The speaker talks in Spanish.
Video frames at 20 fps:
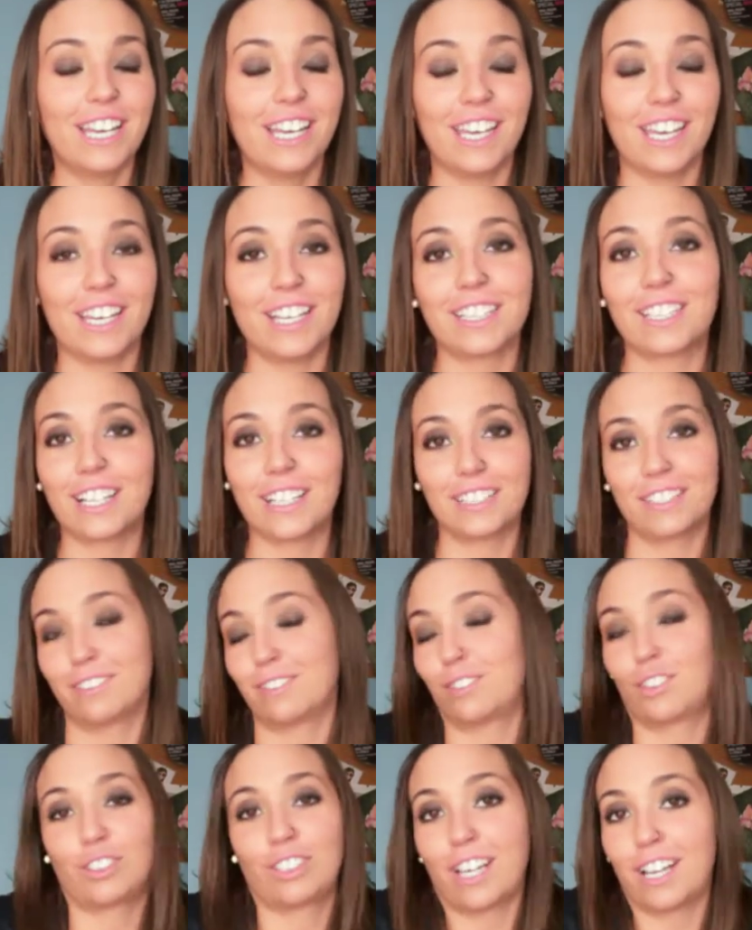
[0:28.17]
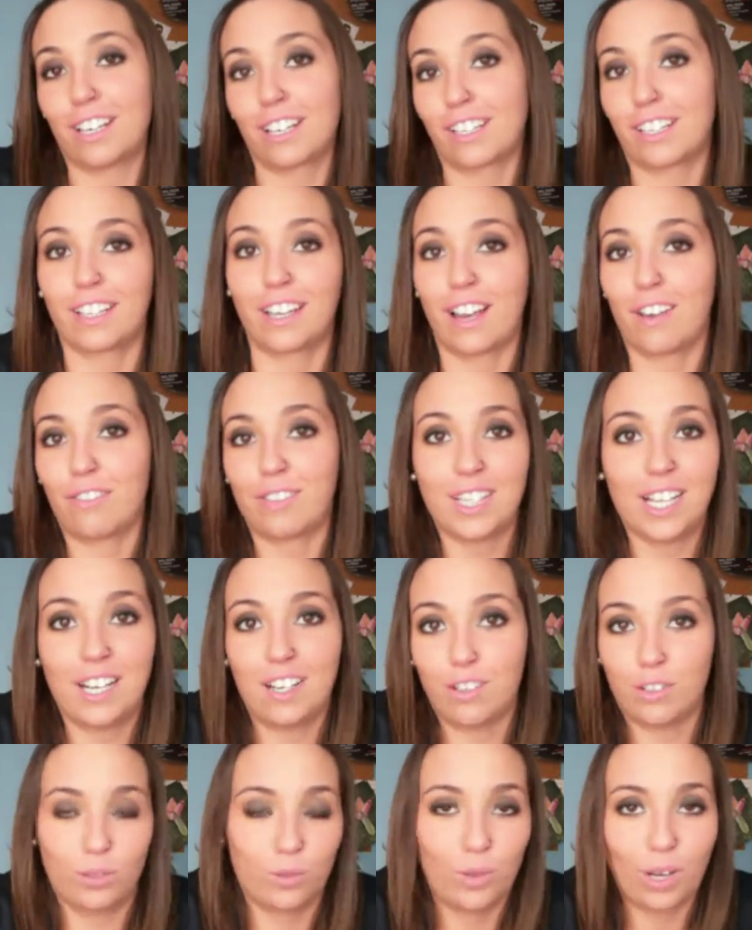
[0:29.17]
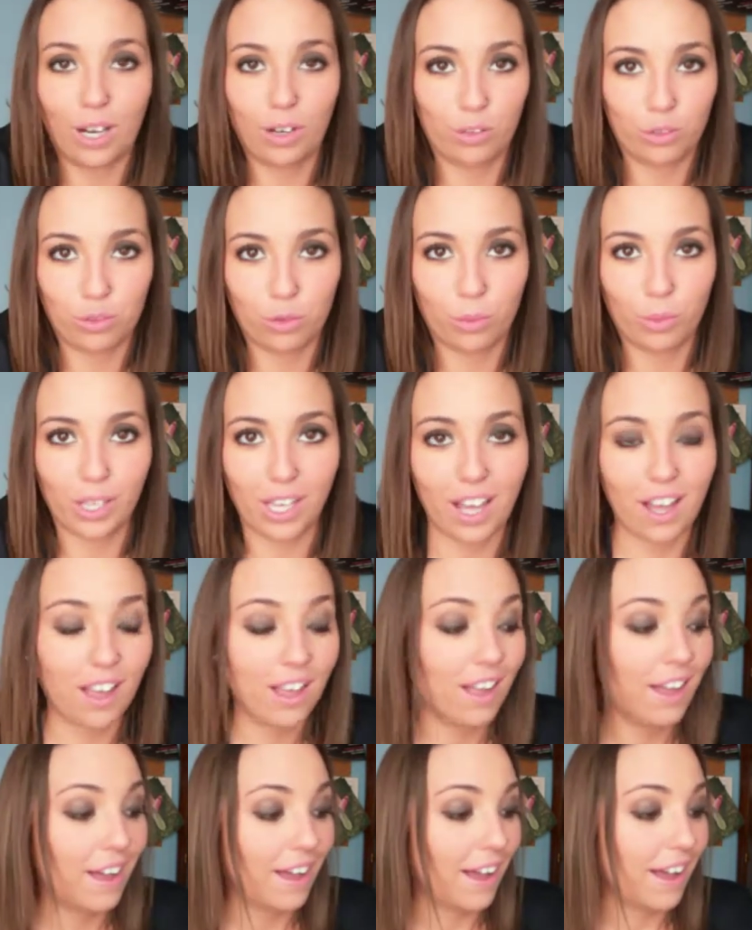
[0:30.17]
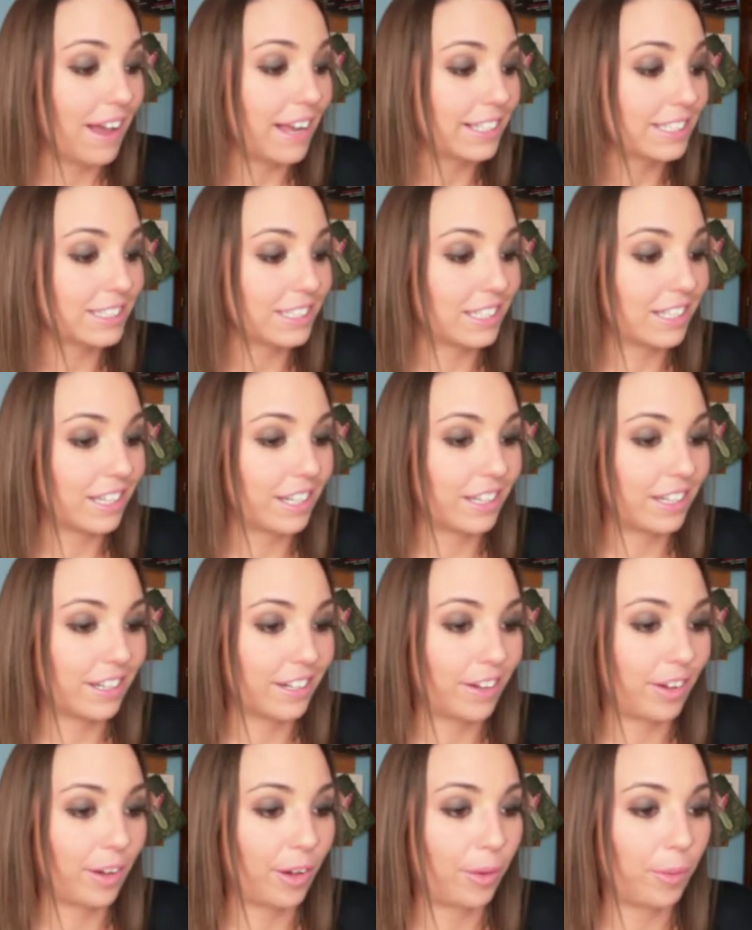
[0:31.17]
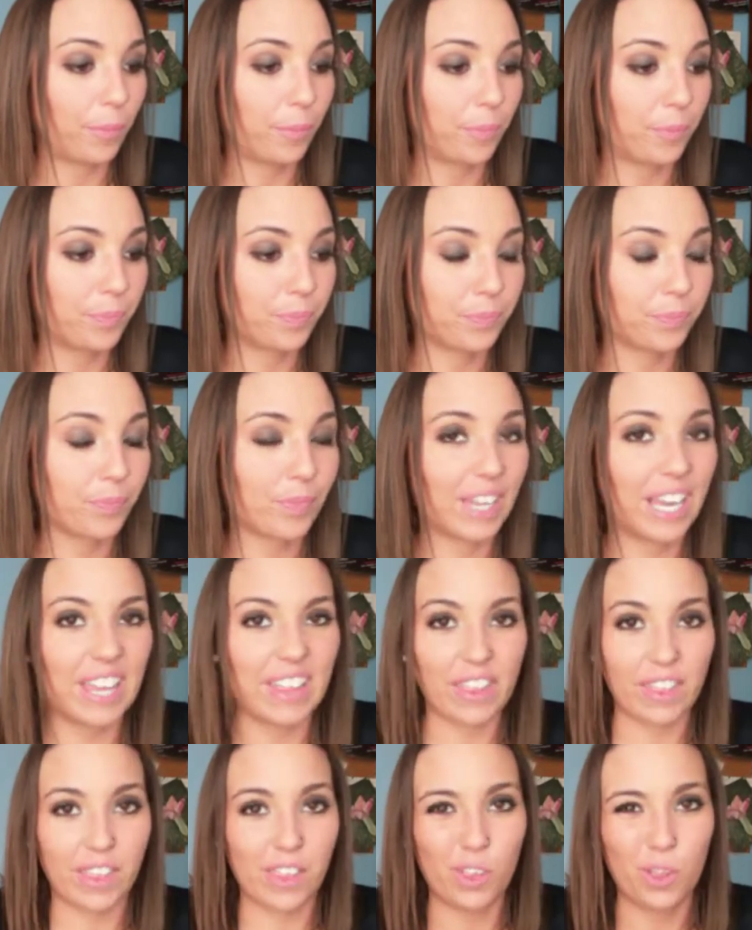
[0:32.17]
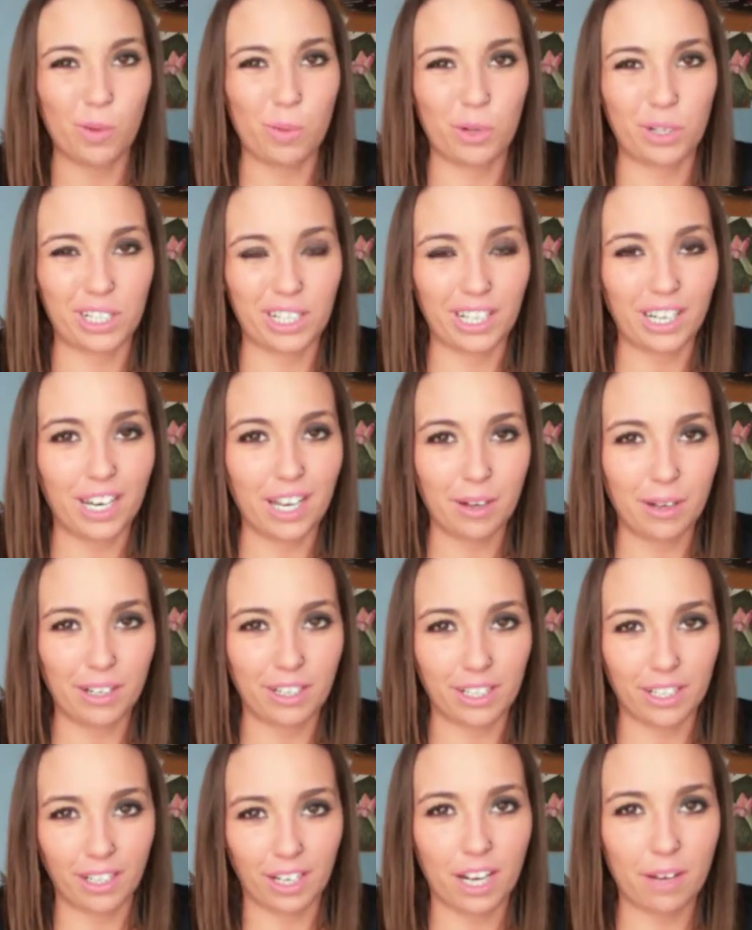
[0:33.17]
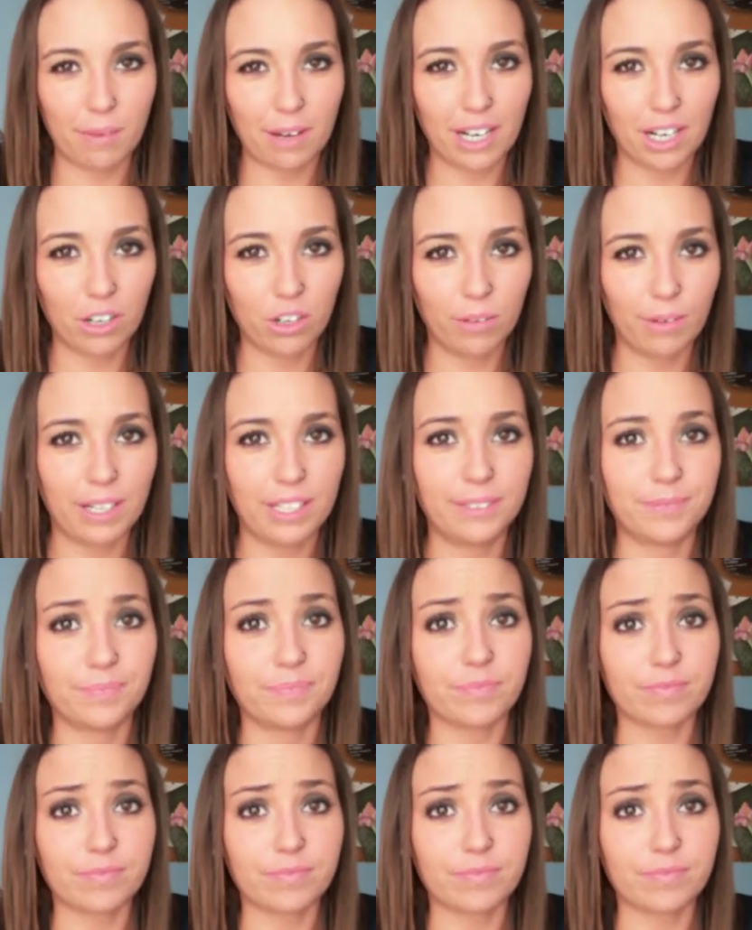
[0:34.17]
Y total, que al final nunca lo subía. Así que em, he decidido regrabarlo, ¿vale?